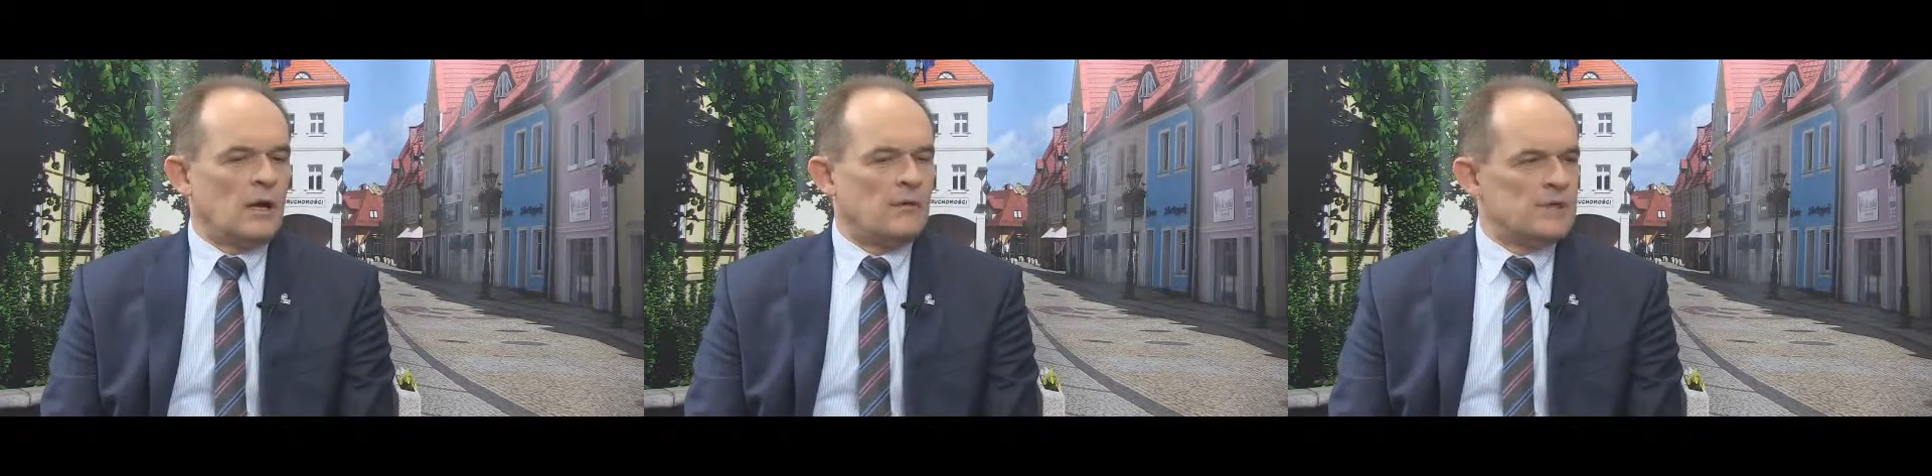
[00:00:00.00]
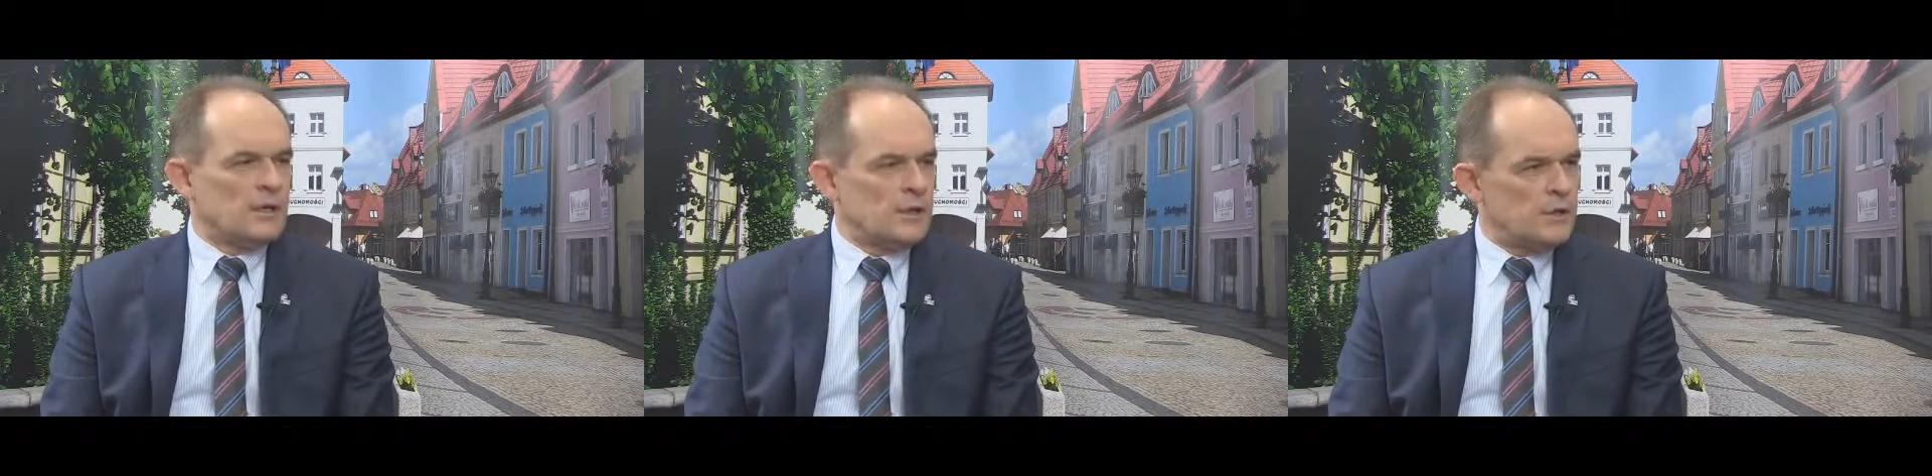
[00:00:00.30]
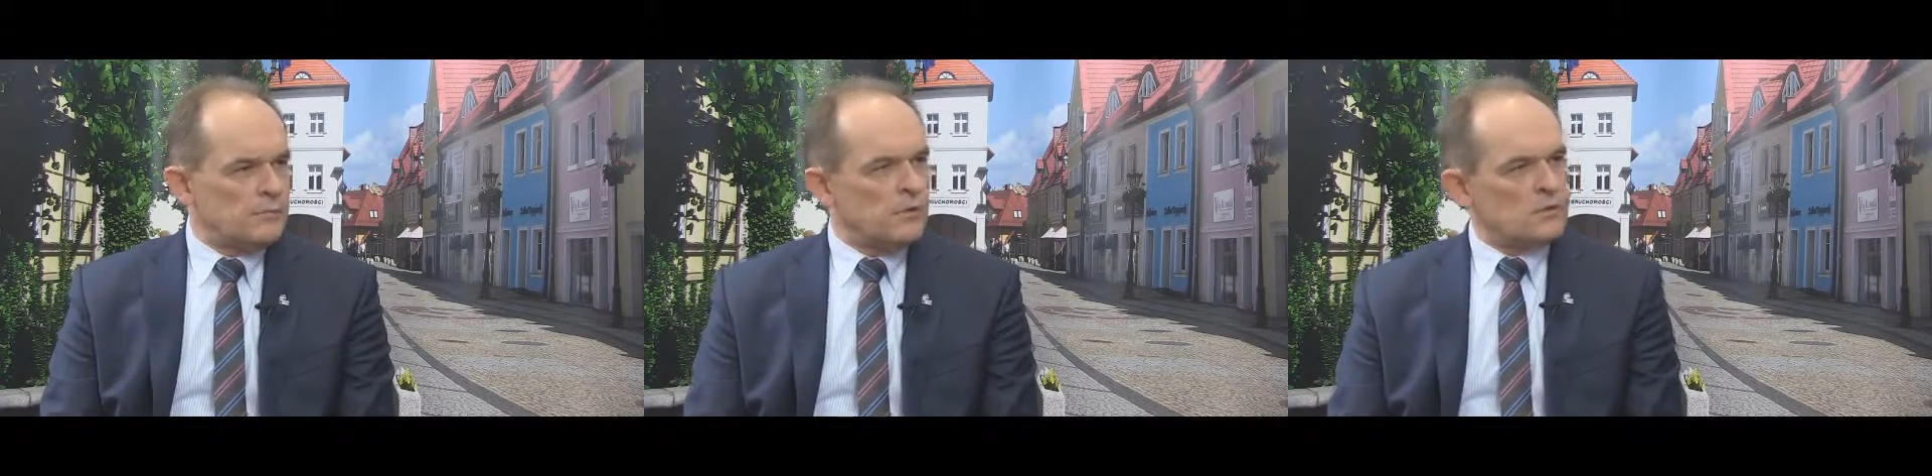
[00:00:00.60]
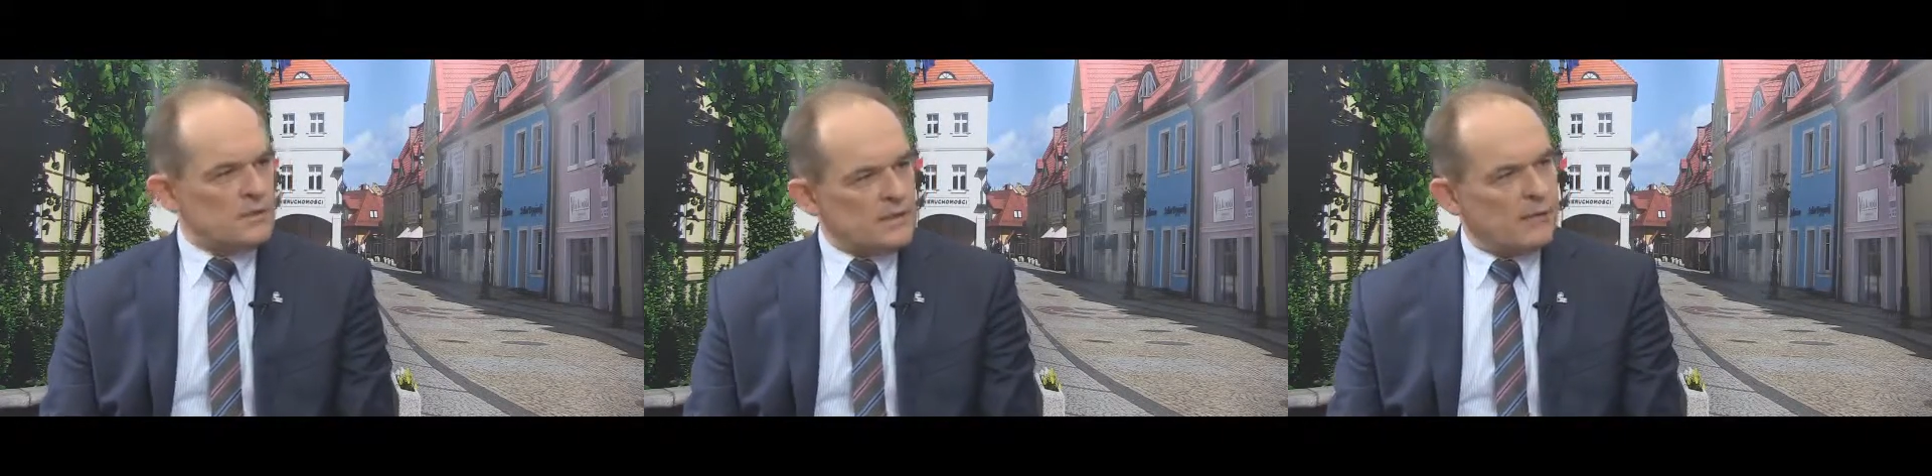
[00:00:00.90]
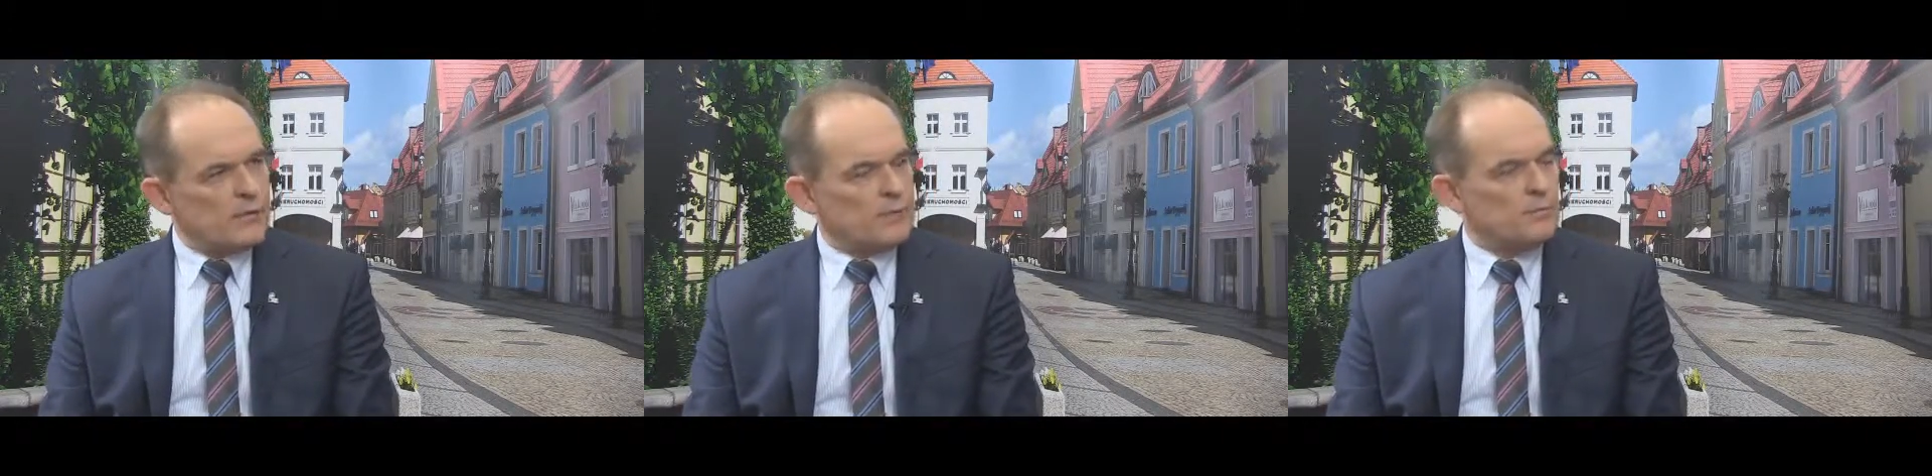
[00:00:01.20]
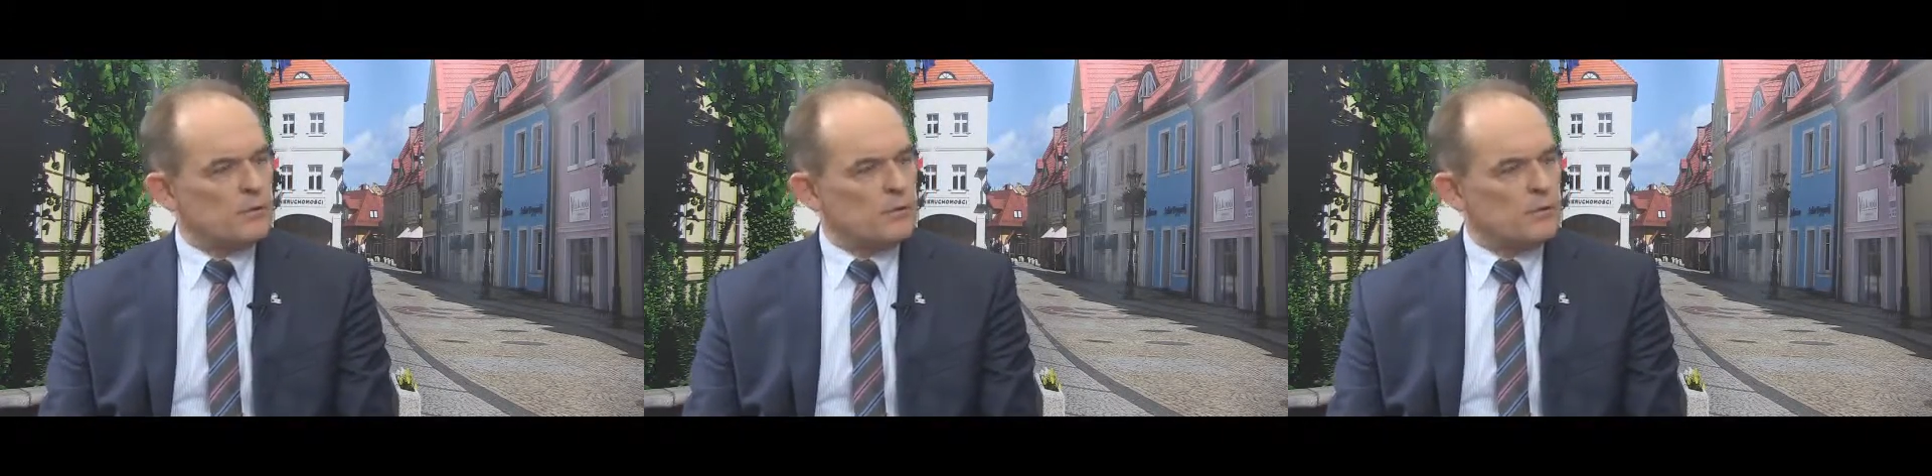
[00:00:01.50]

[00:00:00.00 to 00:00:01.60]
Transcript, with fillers: a w zakresie pozostałych